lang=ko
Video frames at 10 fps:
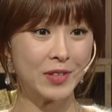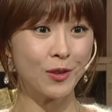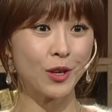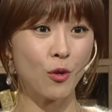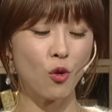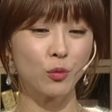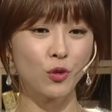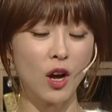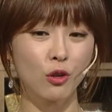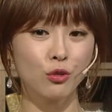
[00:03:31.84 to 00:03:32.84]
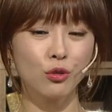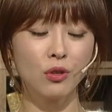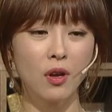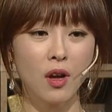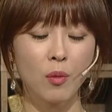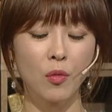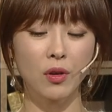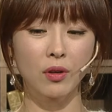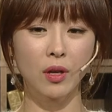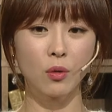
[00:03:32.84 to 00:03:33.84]
이렇게 호흡도 하고 뭐
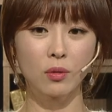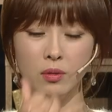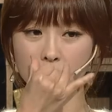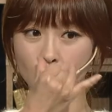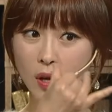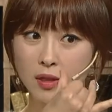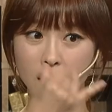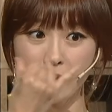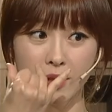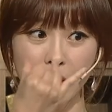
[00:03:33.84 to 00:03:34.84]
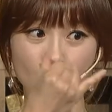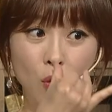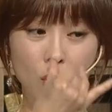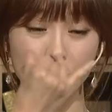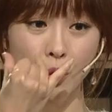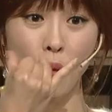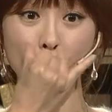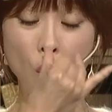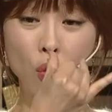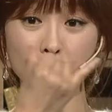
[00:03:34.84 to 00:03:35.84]
이렇게 왔다 갔다 뭐
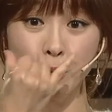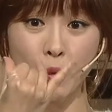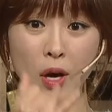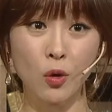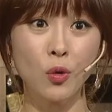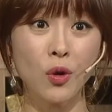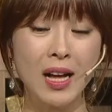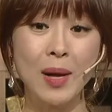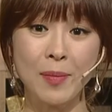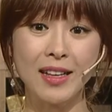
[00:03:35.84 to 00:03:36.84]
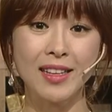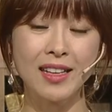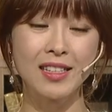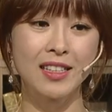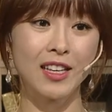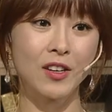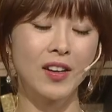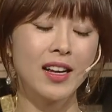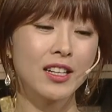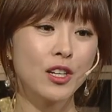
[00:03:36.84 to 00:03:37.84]
교호흡도 하고 많이 하잖아요.
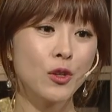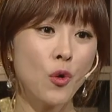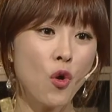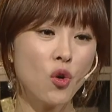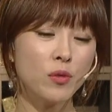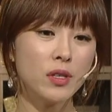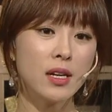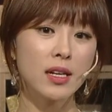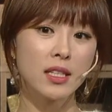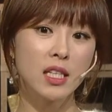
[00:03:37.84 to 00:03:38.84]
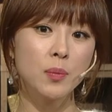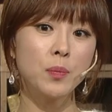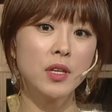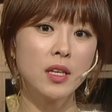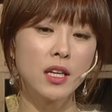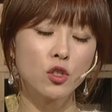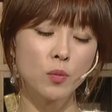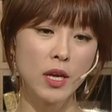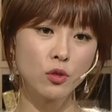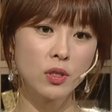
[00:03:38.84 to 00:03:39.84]
그런 호흡을 깊이 있게
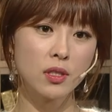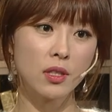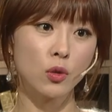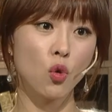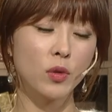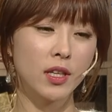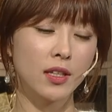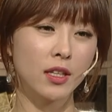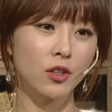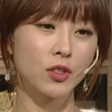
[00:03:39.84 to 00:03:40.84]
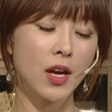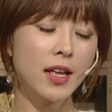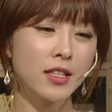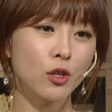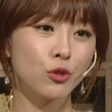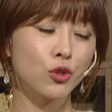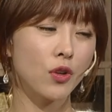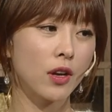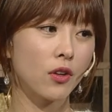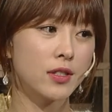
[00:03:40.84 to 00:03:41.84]
좀 해주시는 게 도움이 된다는 거죠. 한 예로
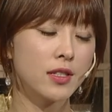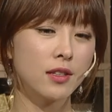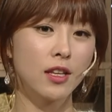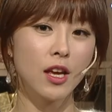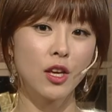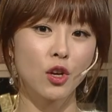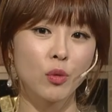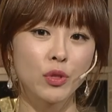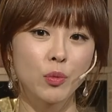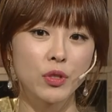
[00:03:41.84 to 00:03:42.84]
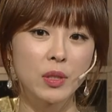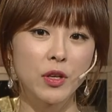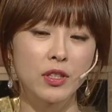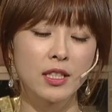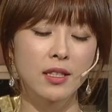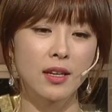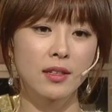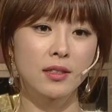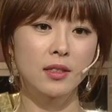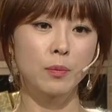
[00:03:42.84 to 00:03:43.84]
중요한 것은 여러분들 보시면은
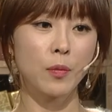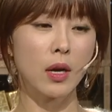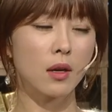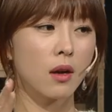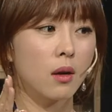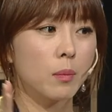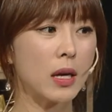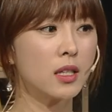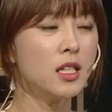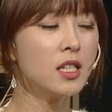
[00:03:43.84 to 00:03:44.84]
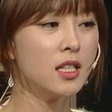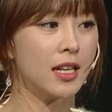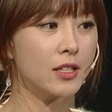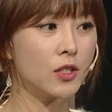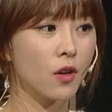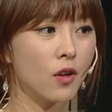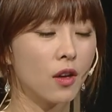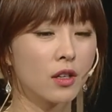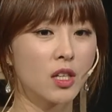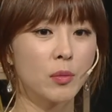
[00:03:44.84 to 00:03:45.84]
그 막 막 큰일이 났어.
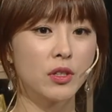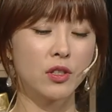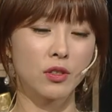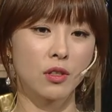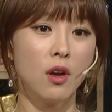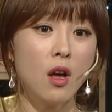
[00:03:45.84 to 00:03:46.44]
그러면 이러죠.